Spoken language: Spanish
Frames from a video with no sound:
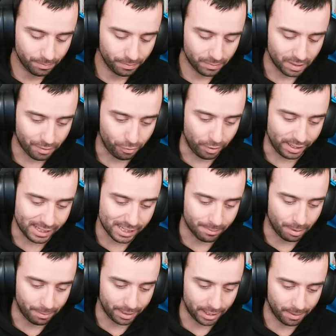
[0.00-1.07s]
Está
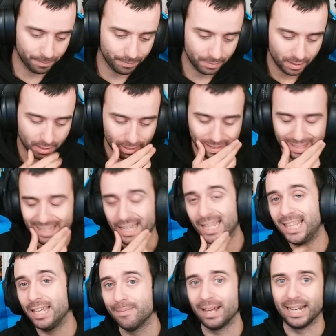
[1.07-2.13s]
fuerísima, vaya. Y
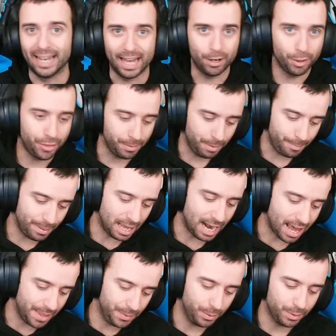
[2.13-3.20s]
encima le gano CBP al
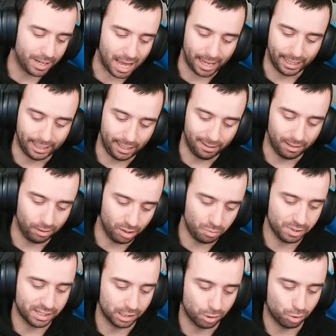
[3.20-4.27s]
Landur. Nah, increíble lo del
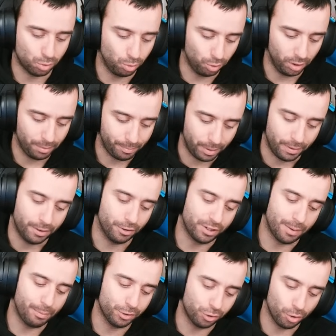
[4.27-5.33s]
Whiskas oscuro, ¿eh? Pero bueno, nos
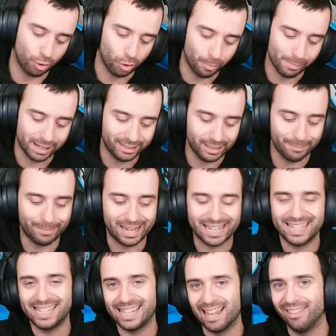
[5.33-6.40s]
ha puesto un combate
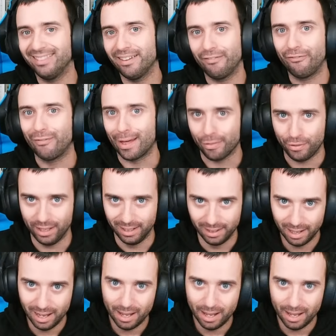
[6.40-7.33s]
bastante fácil